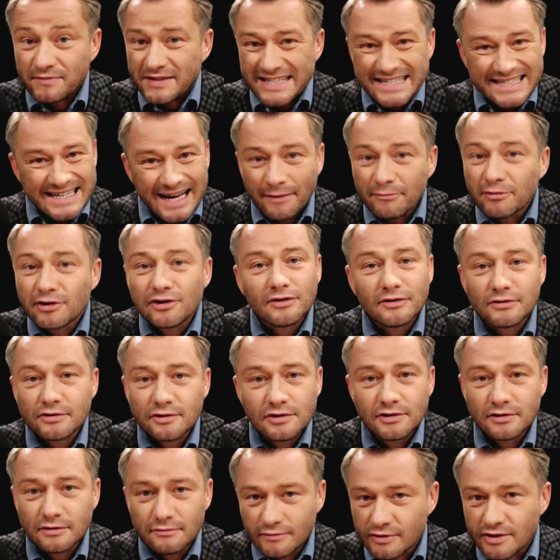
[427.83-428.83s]

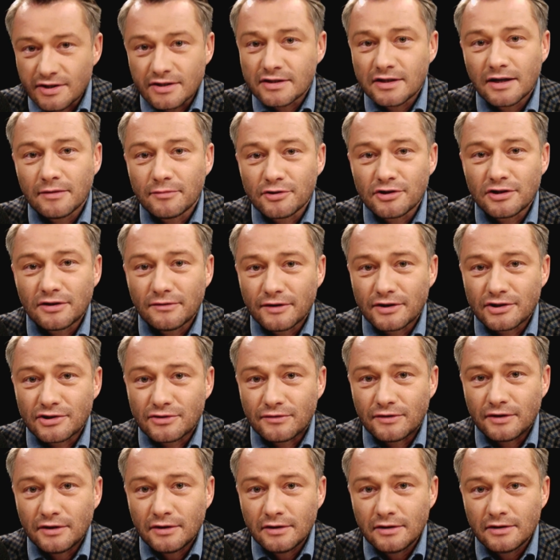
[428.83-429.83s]
zamknąć wszystkie możliwe
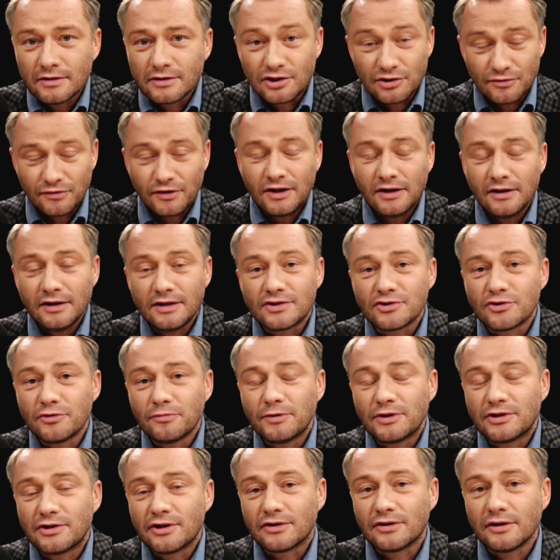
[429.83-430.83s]
drzwi, drzwi i
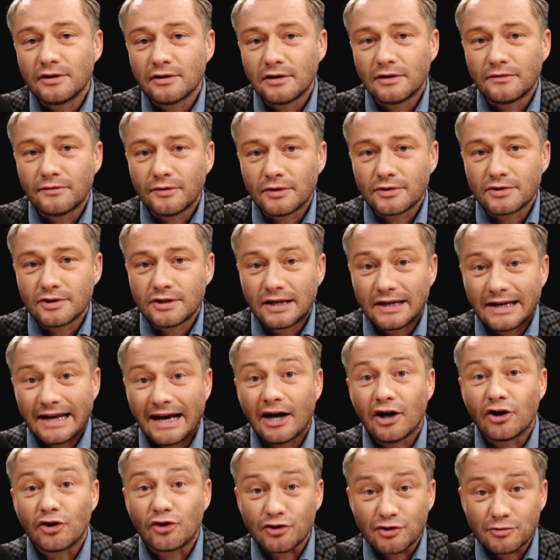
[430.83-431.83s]
skupić się tylko i wyłącznie
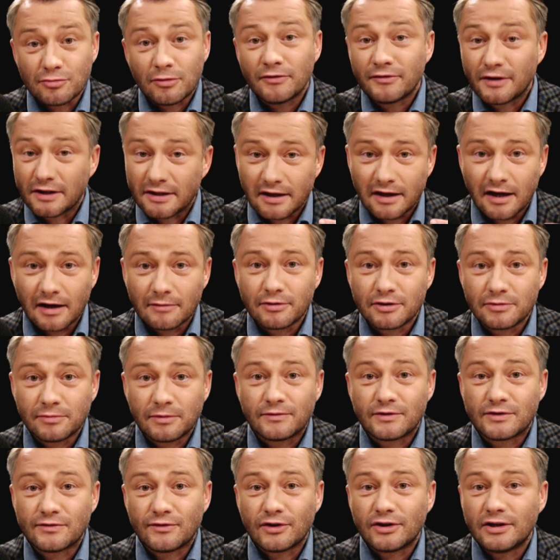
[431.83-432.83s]
na rozmowie, tak
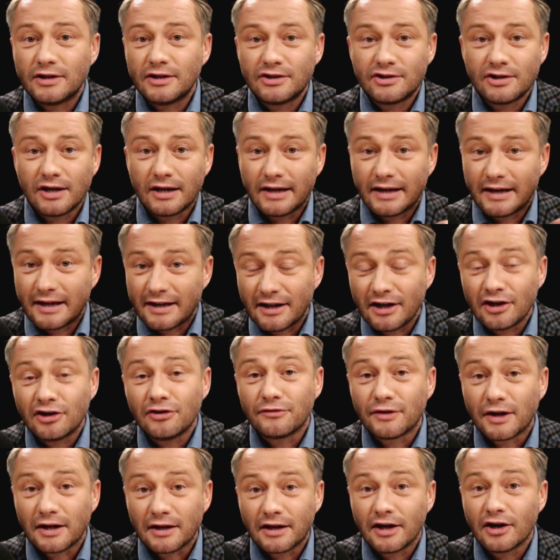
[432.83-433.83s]
jakbyśmy wdzwonili się na
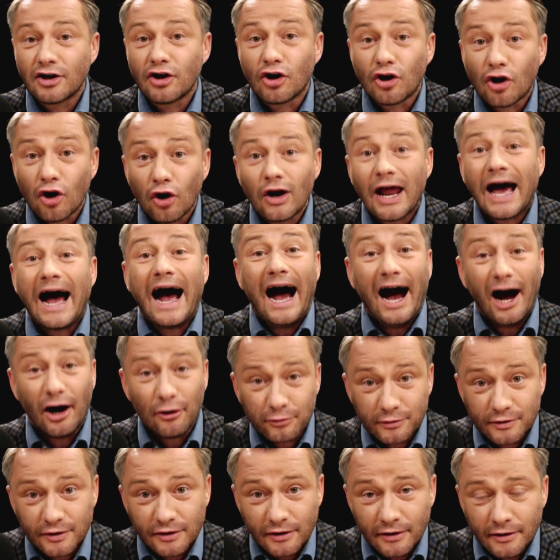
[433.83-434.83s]
jednego wielkiego kola
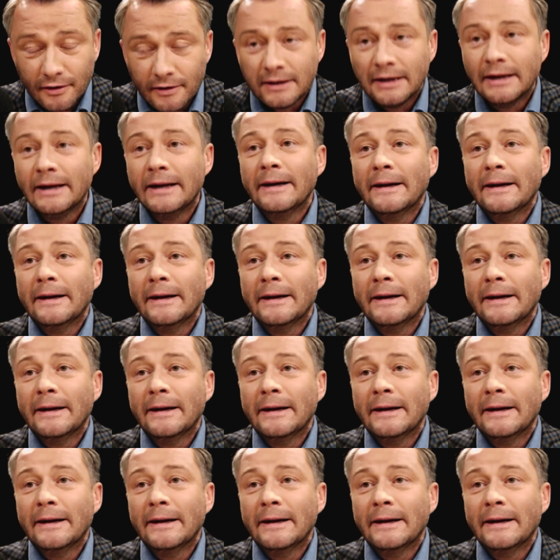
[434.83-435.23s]
audio.